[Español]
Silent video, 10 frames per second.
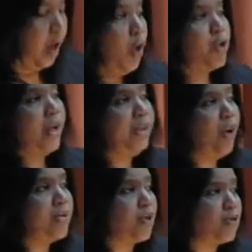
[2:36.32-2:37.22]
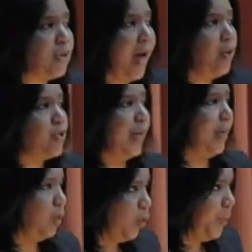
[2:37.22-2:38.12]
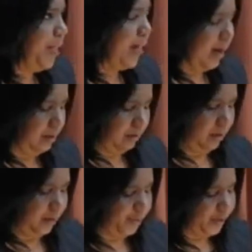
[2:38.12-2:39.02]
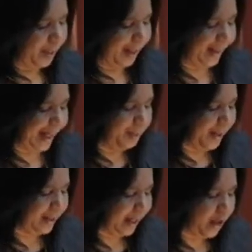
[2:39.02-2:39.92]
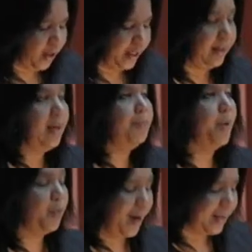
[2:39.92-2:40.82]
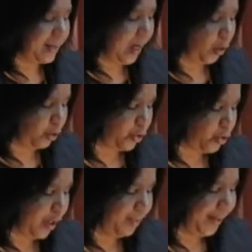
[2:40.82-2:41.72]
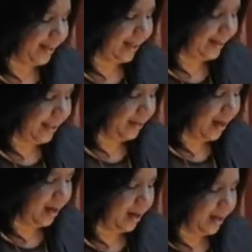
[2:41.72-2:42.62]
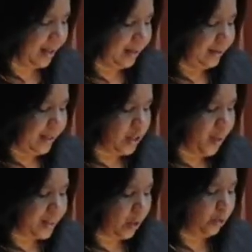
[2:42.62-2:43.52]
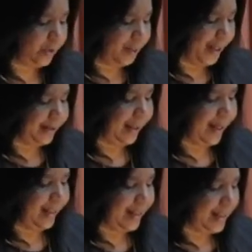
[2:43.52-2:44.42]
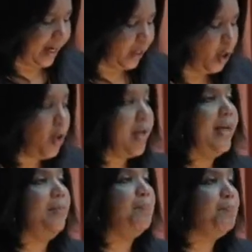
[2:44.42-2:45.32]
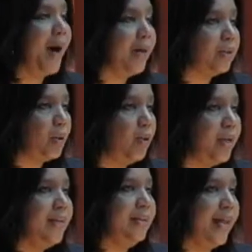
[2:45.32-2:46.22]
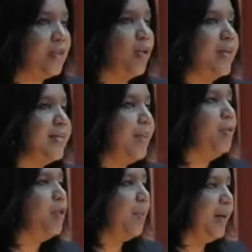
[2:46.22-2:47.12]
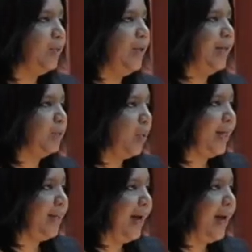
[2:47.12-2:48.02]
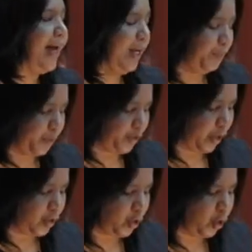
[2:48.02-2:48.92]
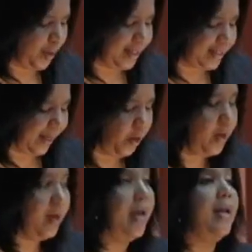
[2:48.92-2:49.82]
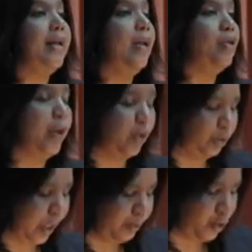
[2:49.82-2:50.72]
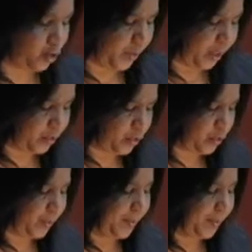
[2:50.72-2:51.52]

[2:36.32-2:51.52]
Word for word: Los delitos asociados a la economía, fundamentalmente aquellos que tienen por base la corrupción administrativa, tienen su base justamente en el desarrollo y el impacto de eso que estamos llamando en la actualidad el proceso globalizador en el que nos encontramos sumidos.